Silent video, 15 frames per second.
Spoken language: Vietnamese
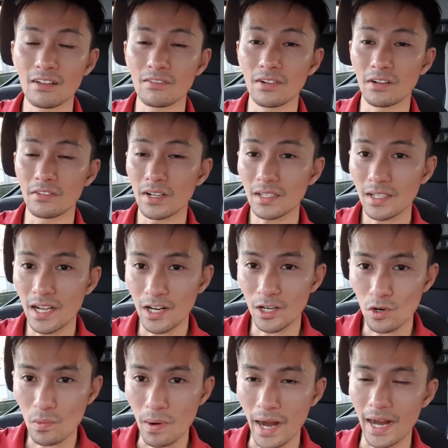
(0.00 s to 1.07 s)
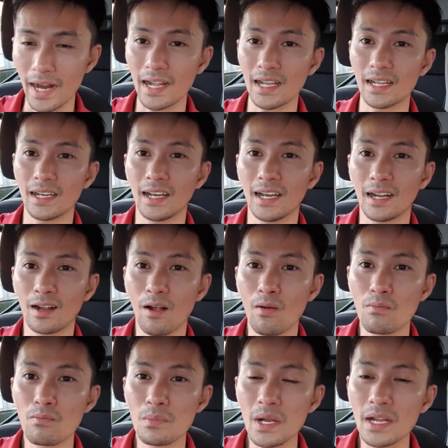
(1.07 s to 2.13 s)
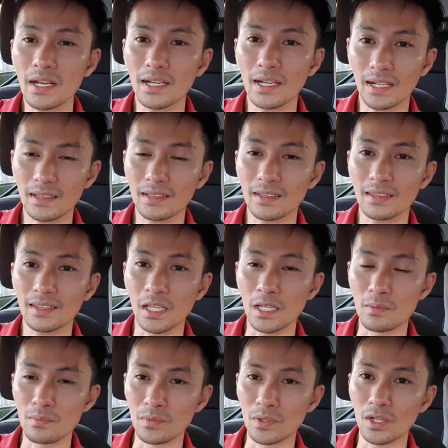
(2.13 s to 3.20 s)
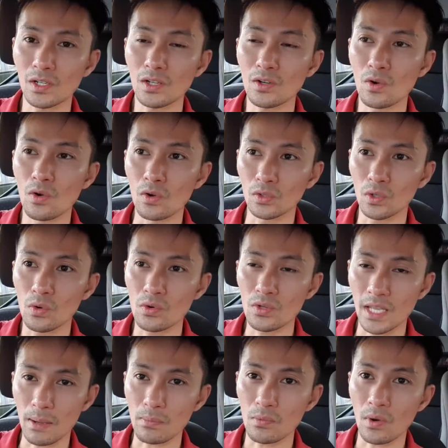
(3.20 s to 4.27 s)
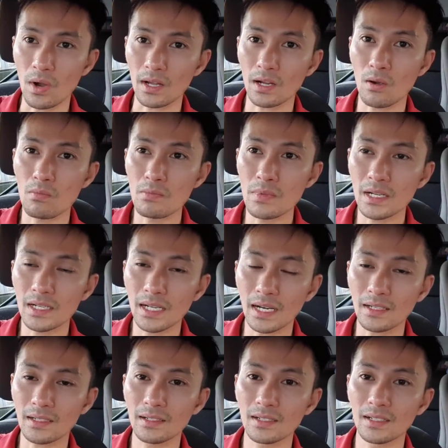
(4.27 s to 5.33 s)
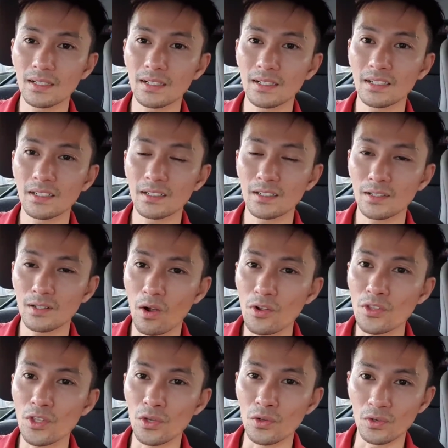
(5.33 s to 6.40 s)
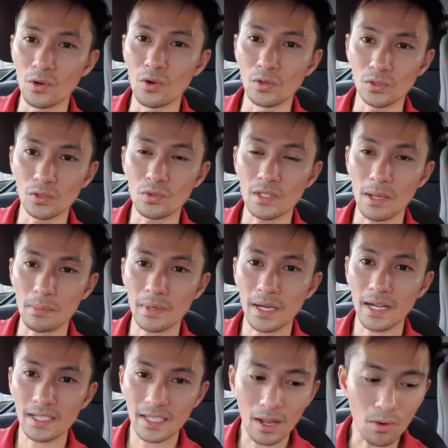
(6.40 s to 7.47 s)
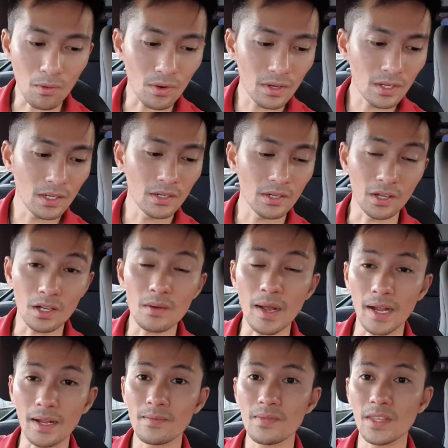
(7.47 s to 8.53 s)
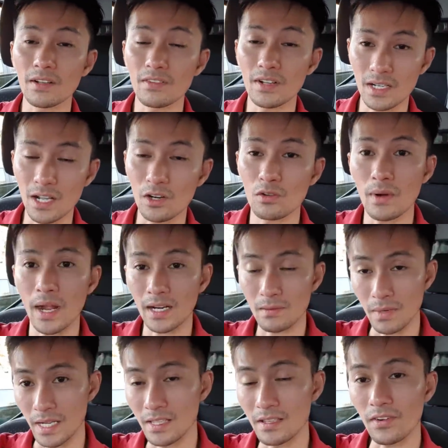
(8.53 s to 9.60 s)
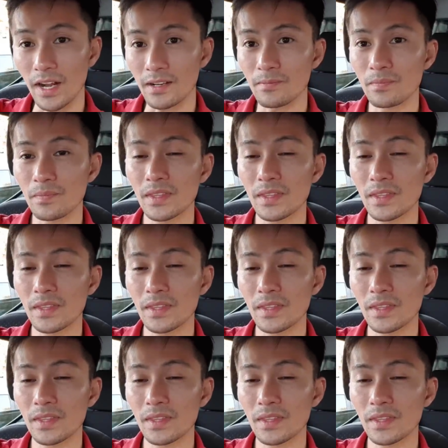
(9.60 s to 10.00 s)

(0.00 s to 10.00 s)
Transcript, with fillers: Và vấn đề của bạn á là không biết cách tìm những cái nguồn thu nhập, hoặc không biết cách có nhiều nguồn thu nhập khác nhau. Đó các bạn, cái vấn đề của bạn là bị như vậy.